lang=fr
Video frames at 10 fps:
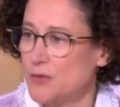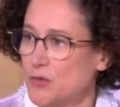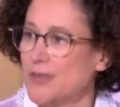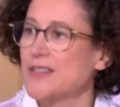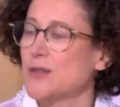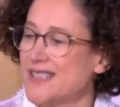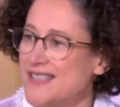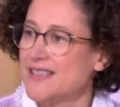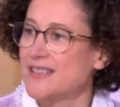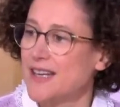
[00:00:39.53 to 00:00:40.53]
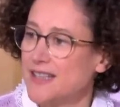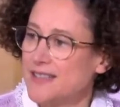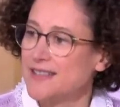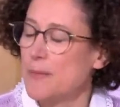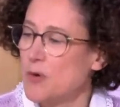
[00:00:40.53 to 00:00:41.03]
Mais en tout cas, dans les
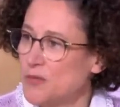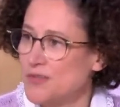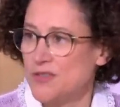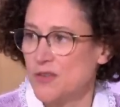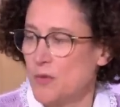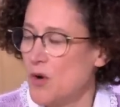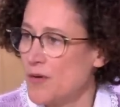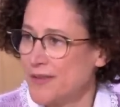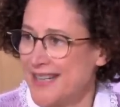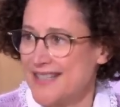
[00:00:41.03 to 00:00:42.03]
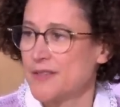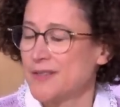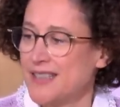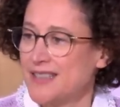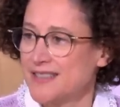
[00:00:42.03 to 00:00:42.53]
scénarios d'approvisionnement en gaz et
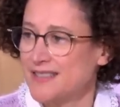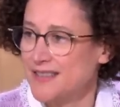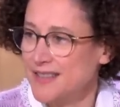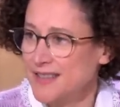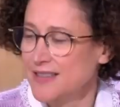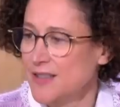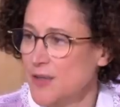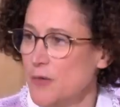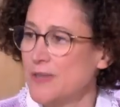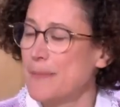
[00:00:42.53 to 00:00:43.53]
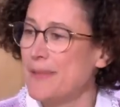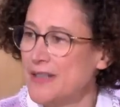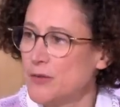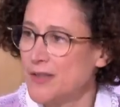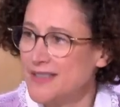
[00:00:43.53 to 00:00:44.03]
en électricité, on n'a
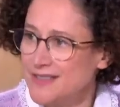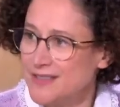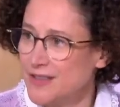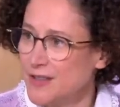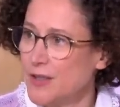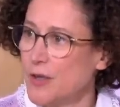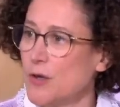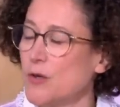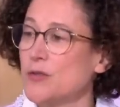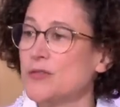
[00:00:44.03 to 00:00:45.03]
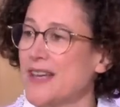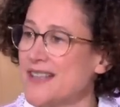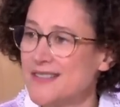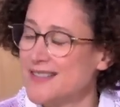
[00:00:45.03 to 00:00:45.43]
pas de risque d'un